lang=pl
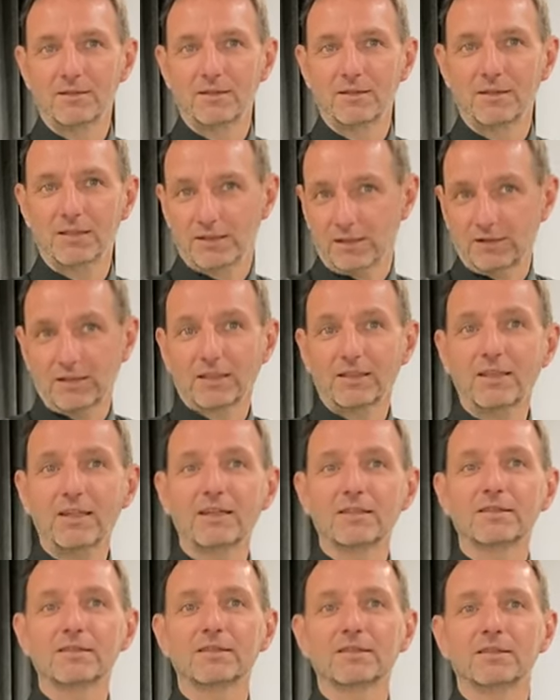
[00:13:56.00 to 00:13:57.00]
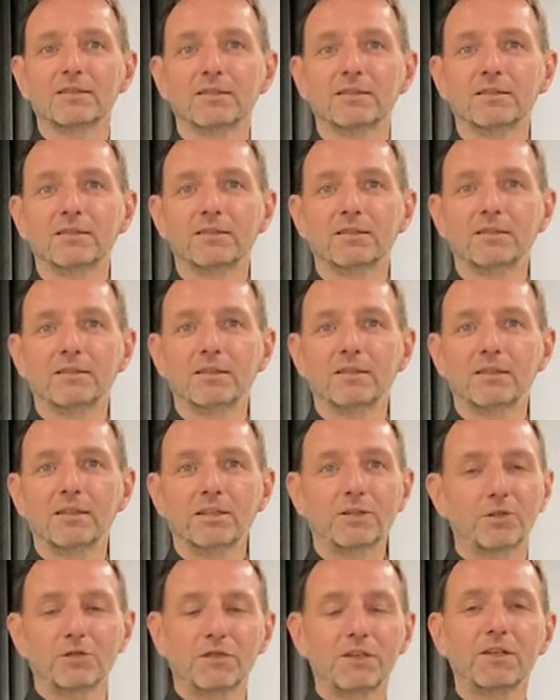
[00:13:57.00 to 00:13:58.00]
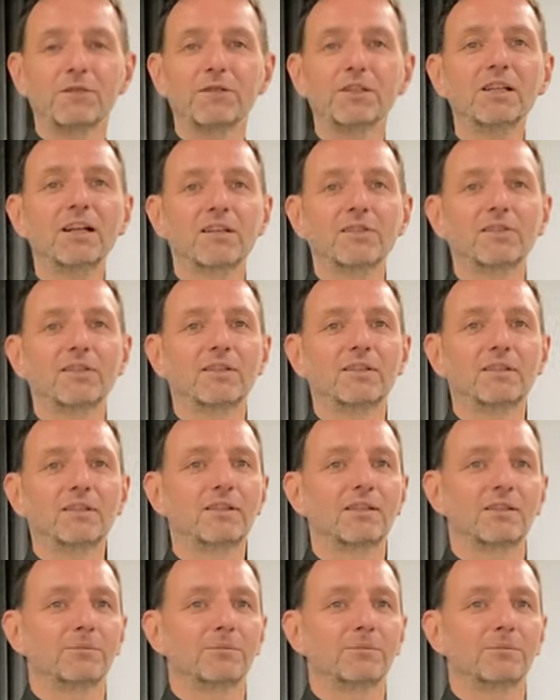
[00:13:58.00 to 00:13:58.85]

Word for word: I to tak jest. I to nie wynika z